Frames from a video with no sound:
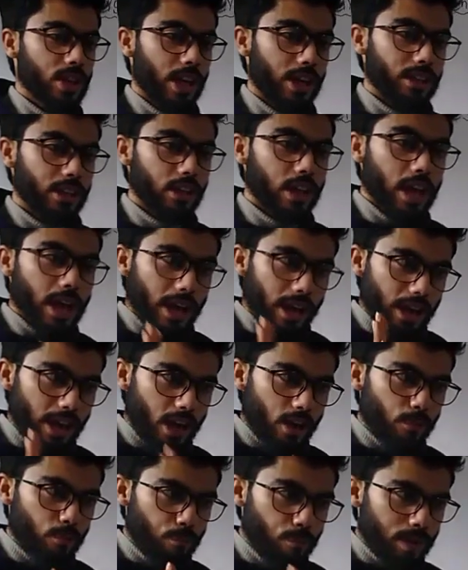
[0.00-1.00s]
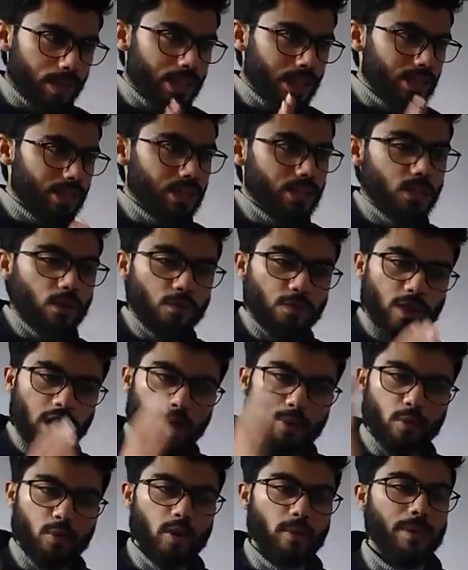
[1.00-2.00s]
जहाँ तक एक पिक्चर जैसी
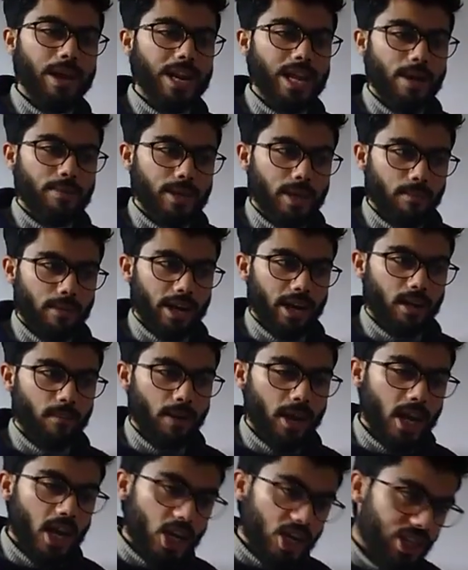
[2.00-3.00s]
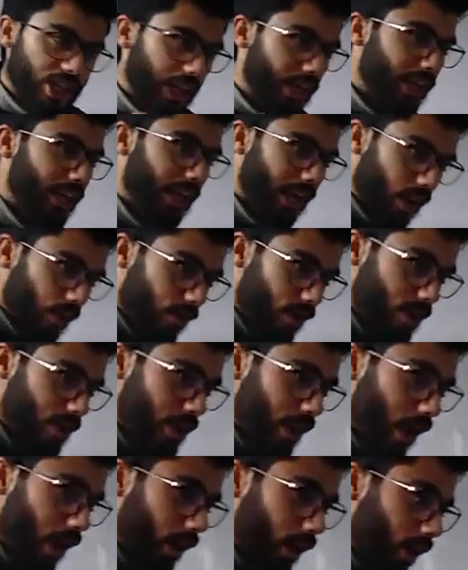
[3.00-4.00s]
फ्रेम हुई पहले आपके माइंड में चलिए करें फिर
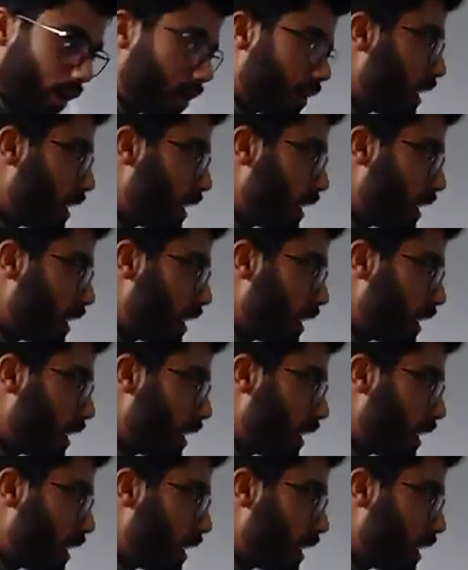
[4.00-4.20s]
स्टार्ट